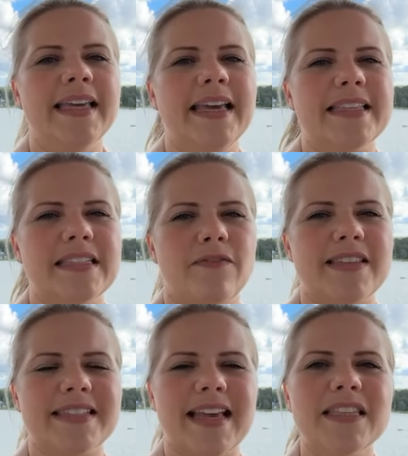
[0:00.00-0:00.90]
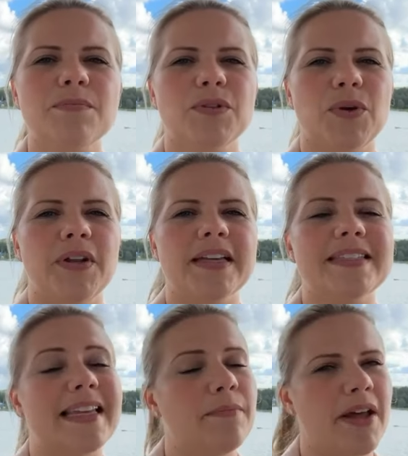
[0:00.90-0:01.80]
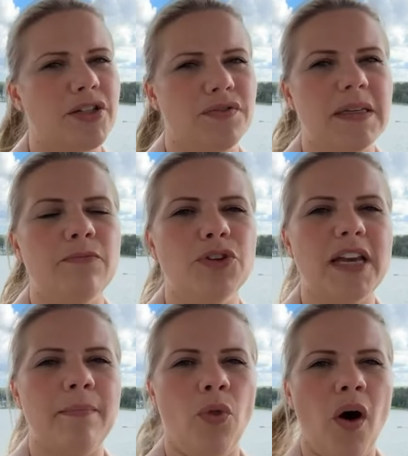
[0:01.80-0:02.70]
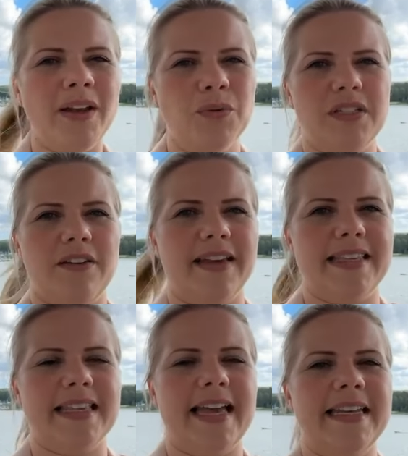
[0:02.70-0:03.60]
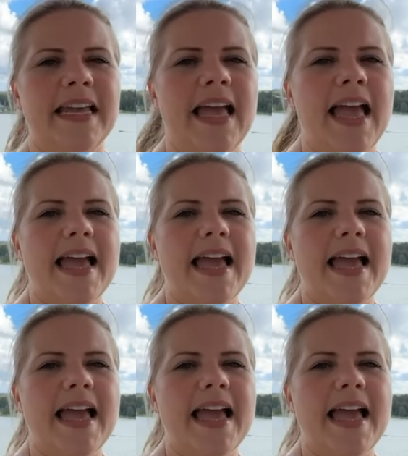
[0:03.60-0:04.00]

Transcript: jetzt was ganz Besonderes, denn die Mannschaft 7 wird ja im Norden unterwegs sein.